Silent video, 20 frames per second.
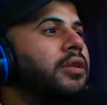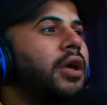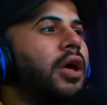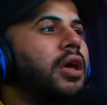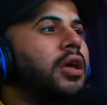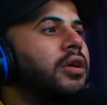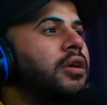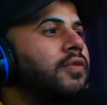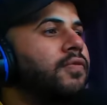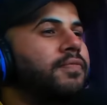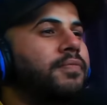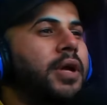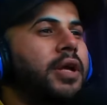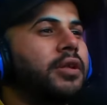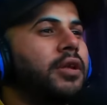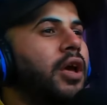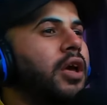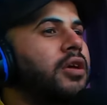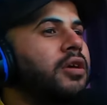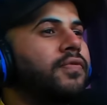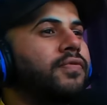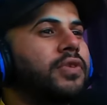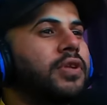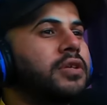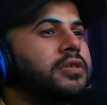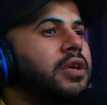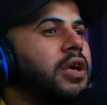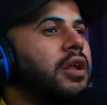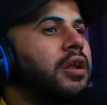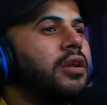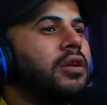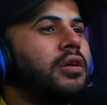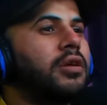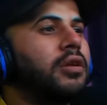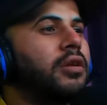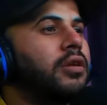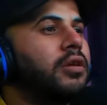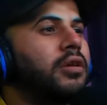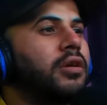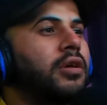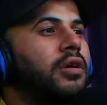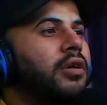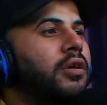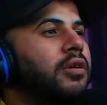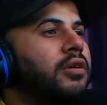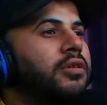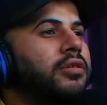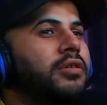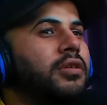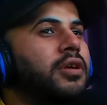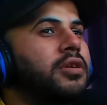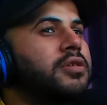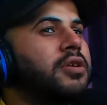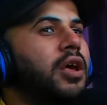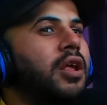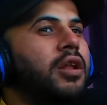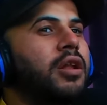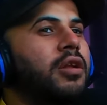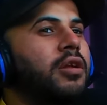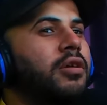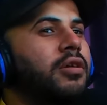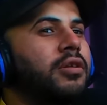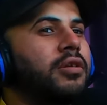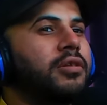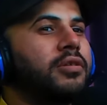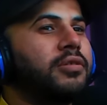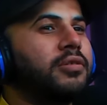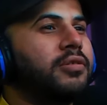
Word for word: تخيف ما تخيف تسلل تسلل